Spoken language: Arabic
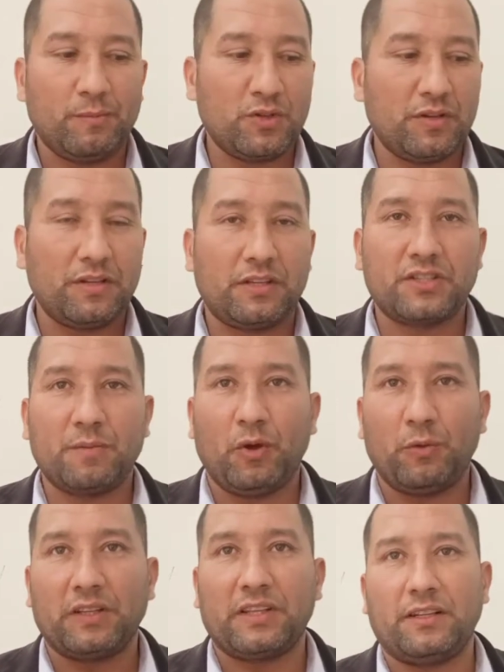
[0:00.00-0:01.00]
التجمع
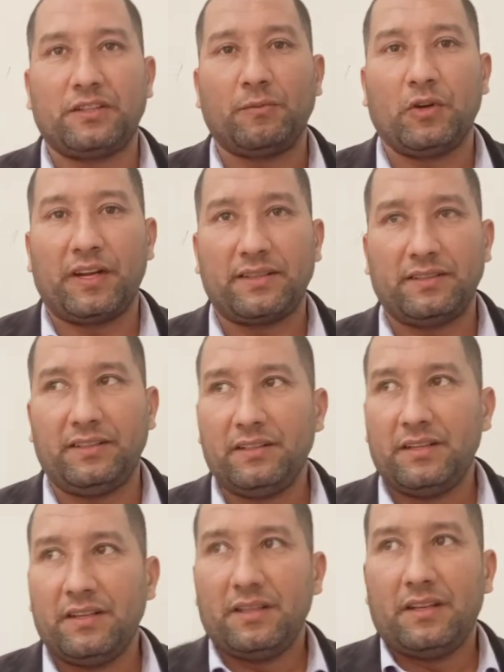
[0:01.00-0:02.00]
الوطني الديمقراطي
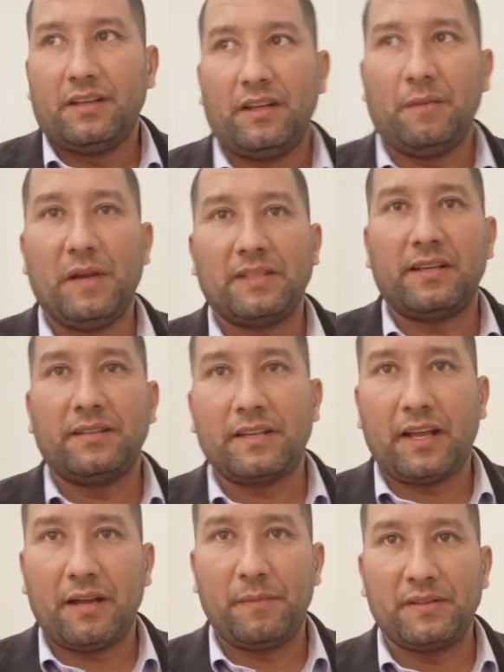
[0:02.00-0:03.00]
بعد
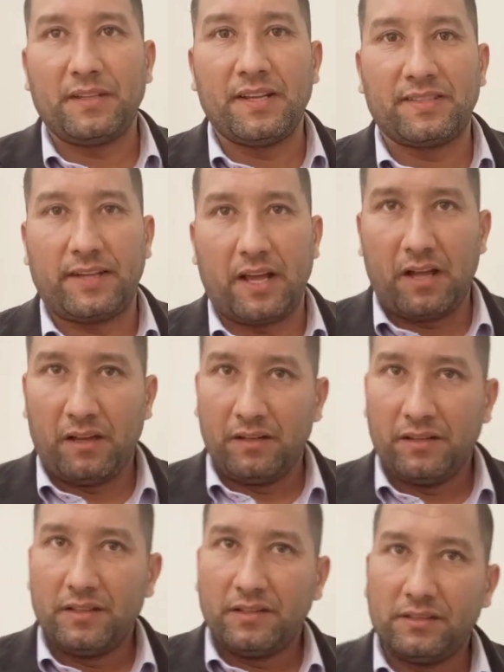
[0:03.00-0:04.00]
انتخابات نزيهه
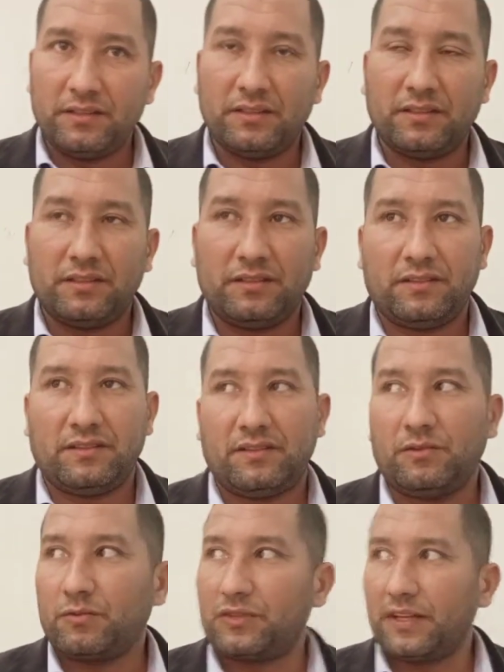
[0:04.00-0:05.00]

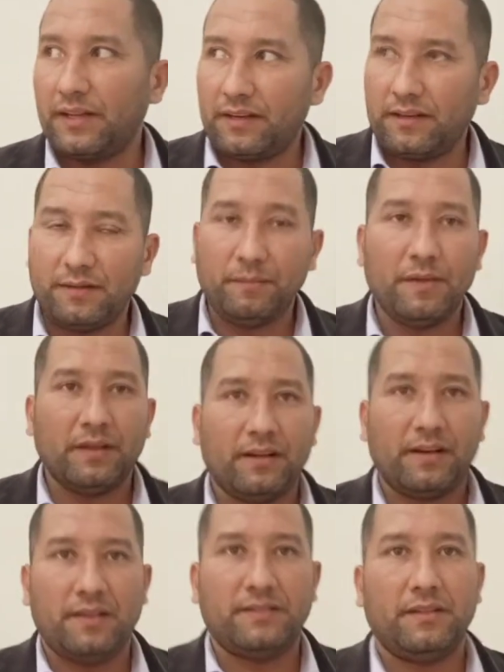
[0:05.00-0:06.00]
وصلنا
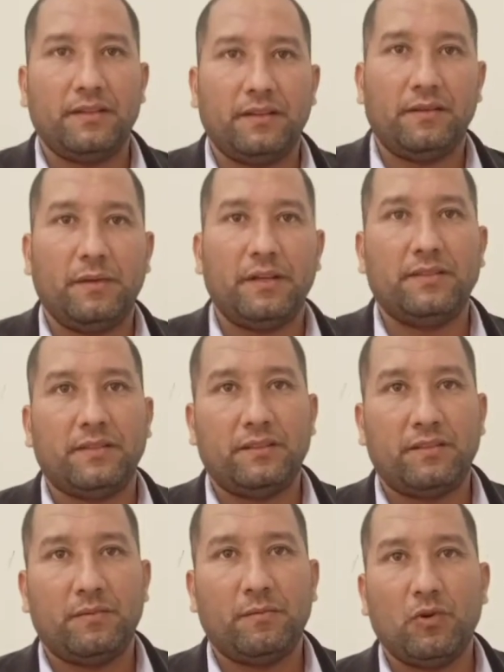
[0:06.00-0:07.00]
لرئيس بلديه
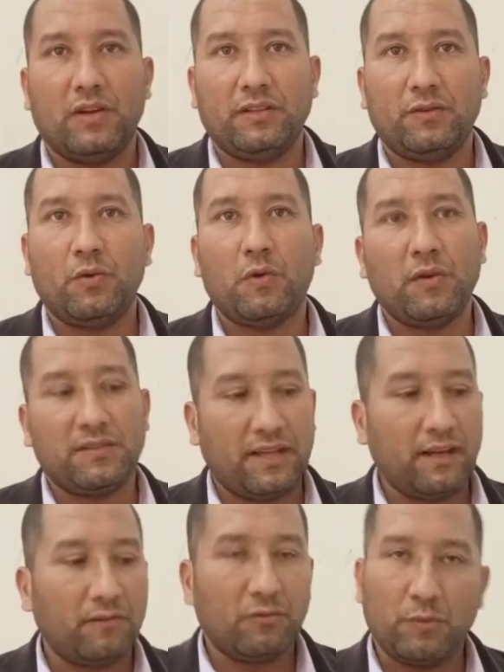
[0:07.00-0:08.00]
بوقادير وهو
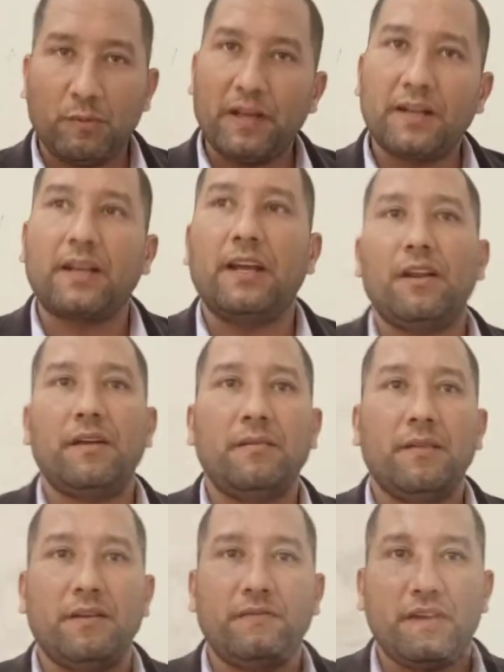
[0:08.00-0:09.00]
الزعر وبالبركه على
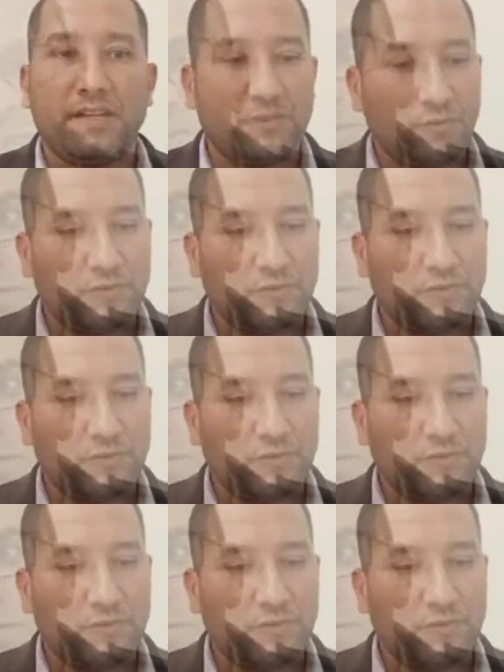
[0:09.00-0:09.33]
الفائز